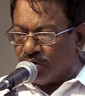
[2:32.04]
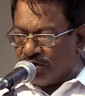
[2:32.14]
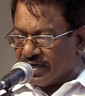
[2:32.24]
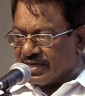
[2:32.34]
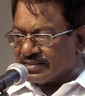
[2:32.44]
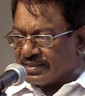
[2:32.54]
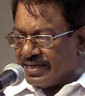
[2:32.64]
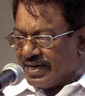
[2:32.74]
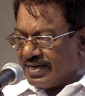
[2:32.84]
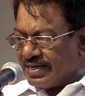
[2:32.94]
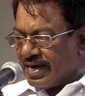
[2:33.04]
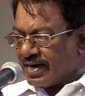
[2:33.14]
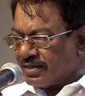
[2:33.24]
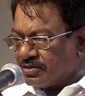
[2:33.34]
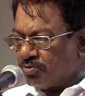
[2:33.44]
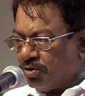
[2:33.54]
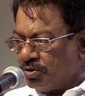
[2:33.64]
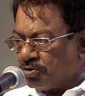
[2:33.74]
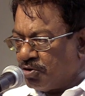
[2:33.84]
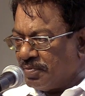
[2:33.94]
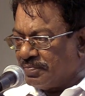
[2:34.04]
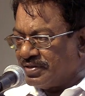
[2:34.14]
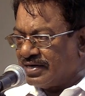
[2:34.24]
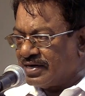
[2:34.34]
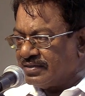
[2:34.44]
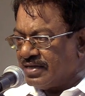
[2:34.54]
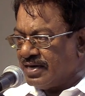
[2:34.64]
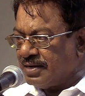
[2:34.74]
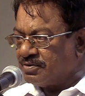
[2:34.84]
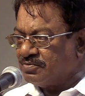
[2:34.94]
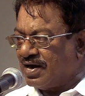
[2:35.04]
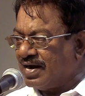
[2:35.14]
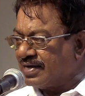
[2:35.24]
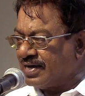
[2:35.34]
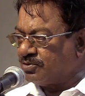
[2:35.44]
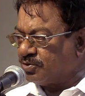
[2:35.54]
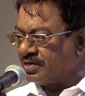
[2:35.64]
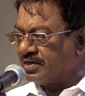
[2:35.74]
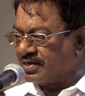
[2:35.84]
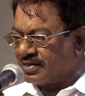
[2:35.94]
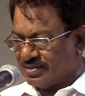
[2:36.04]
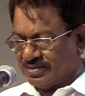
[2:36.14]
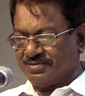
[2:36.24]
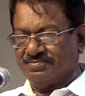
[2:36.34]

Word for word: ஒழுக்கத்தை எங்கே கற்றுக்கொள்கிறோம் என்பதிலிருந்தால் நமது வாழ்க்கை தொடங்குகிறது